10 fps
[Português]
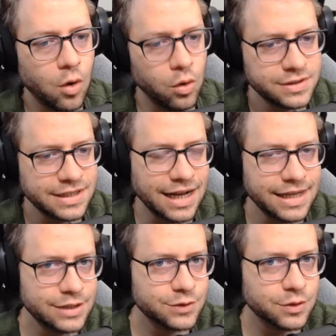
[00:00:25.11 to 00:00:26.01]
Ou será
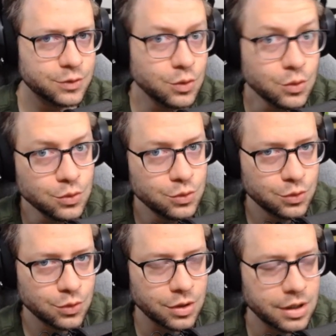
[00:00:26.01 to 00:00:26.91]
que isso é
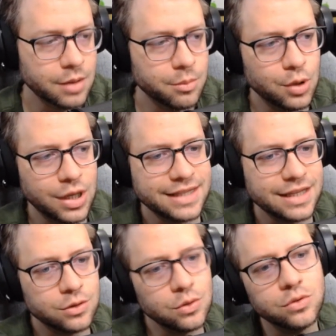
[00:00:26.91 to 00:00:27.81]
tudo porque
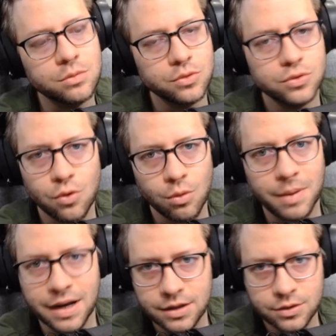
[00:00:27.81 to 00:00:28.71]
tá todo mundo
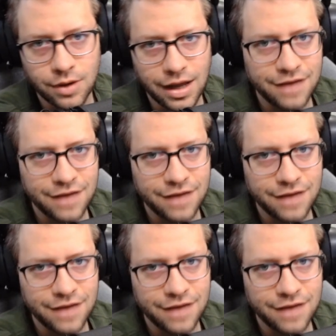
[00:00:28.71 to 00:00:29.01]
comparando